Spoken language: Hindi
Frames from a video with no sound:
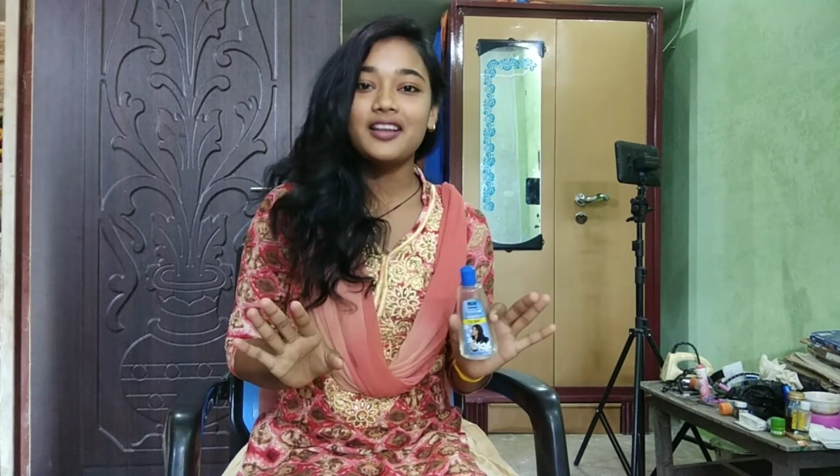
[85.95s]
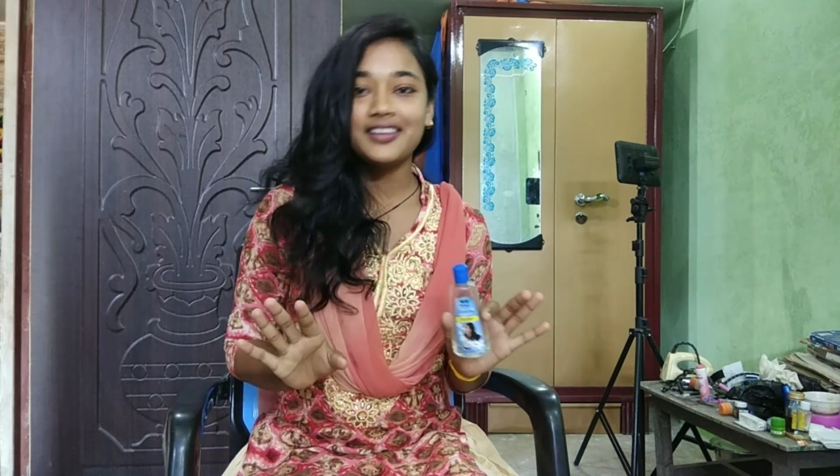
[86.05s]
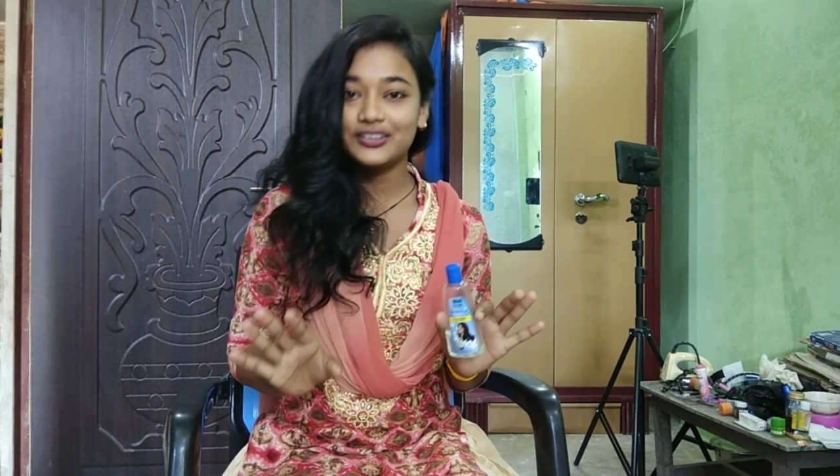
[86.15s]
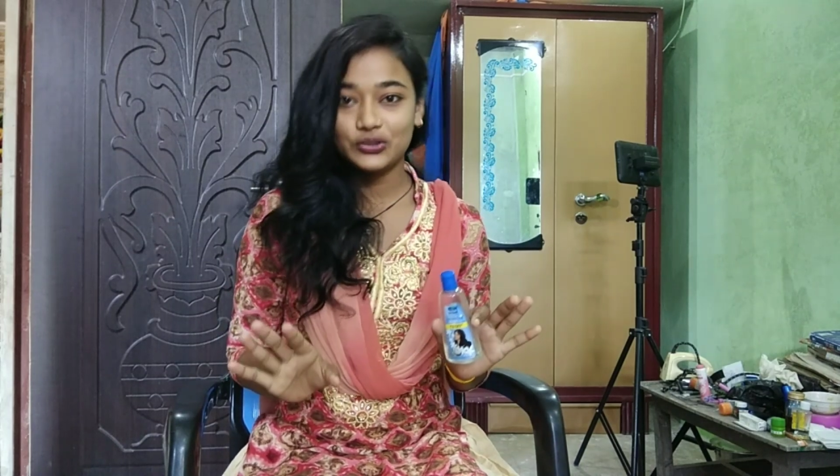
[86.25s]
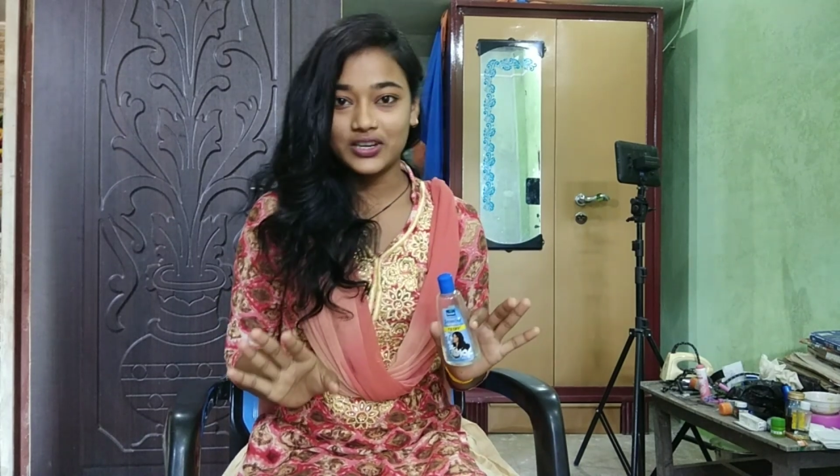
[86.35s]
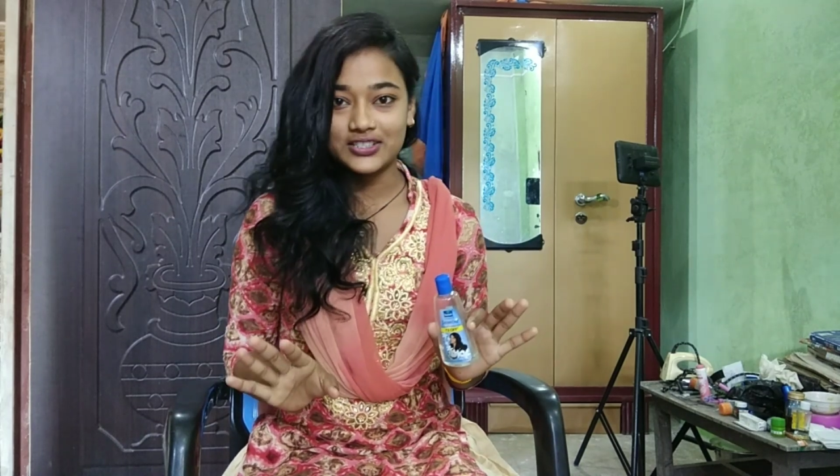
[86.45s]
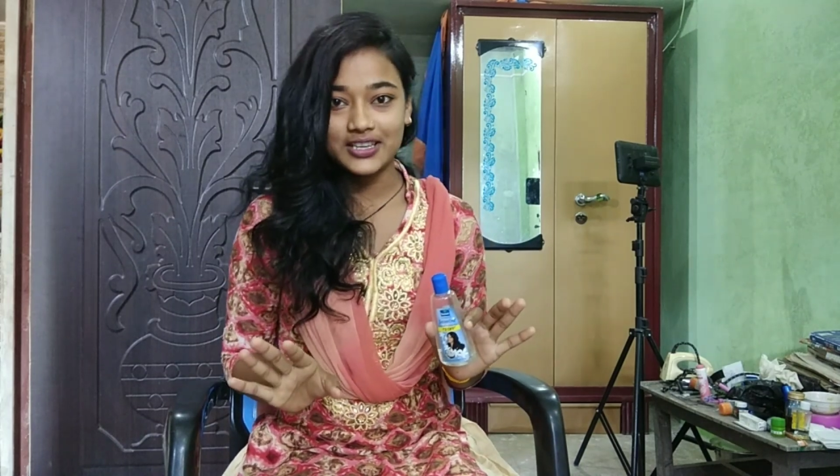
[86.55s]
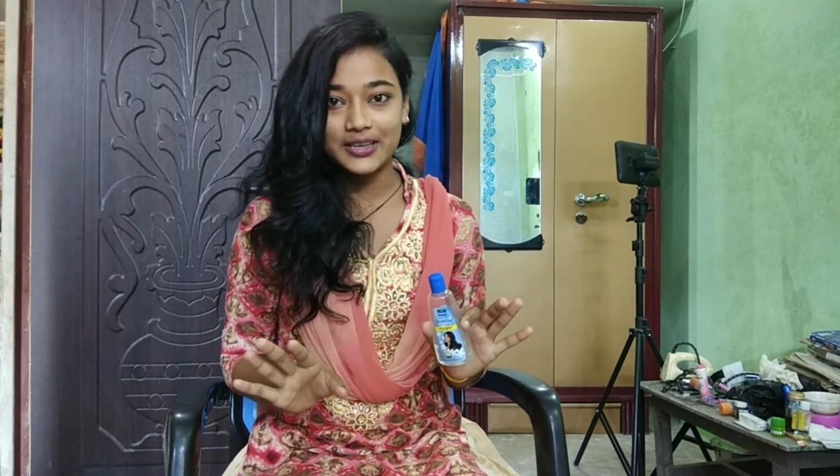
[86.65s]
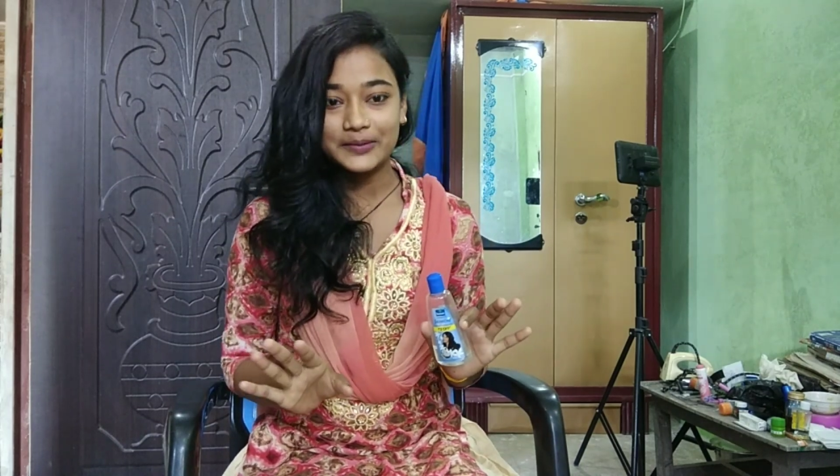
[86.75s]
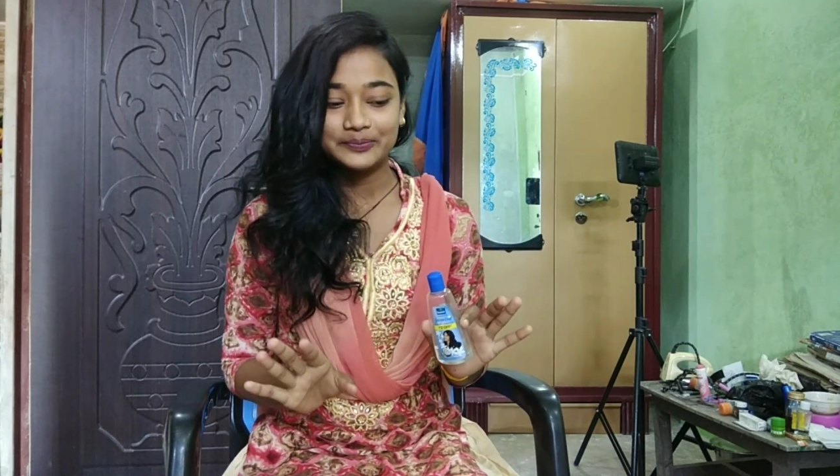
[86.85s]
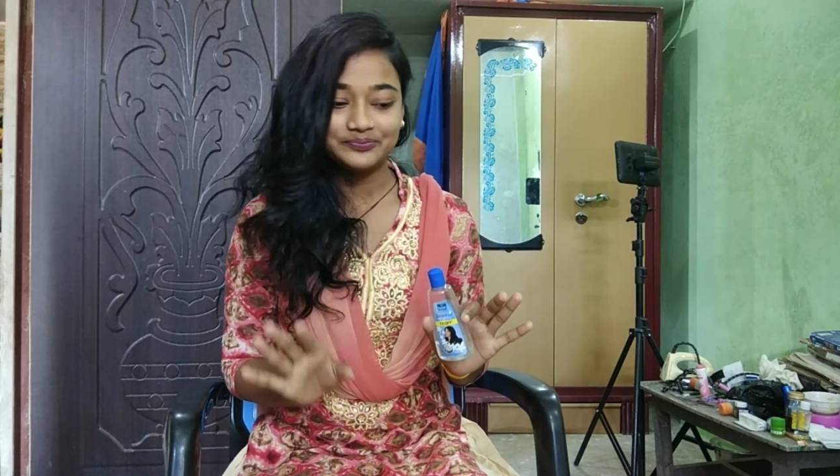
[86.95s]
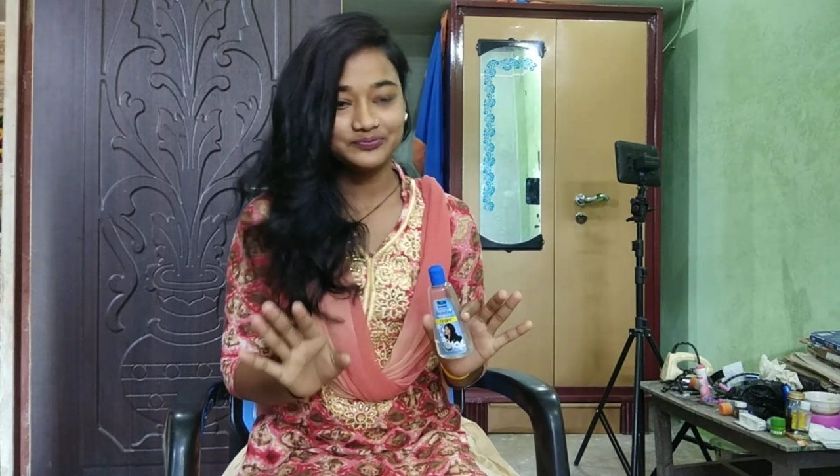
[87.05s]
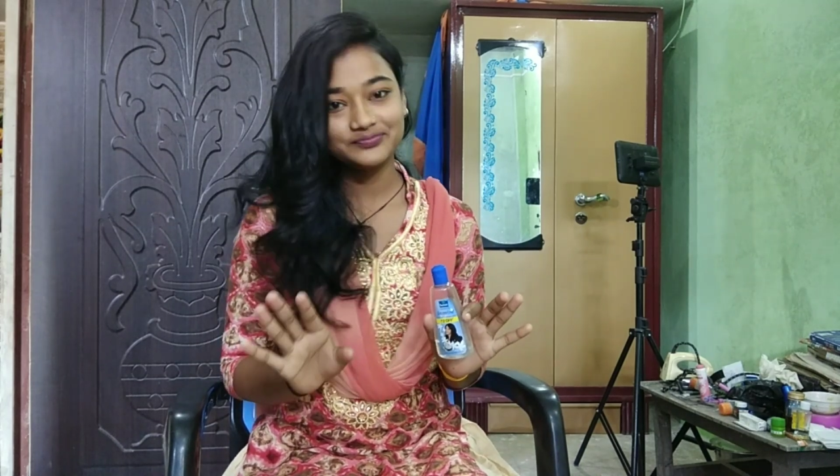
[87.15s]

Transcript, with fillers: बाल नहीं सोना चाहिए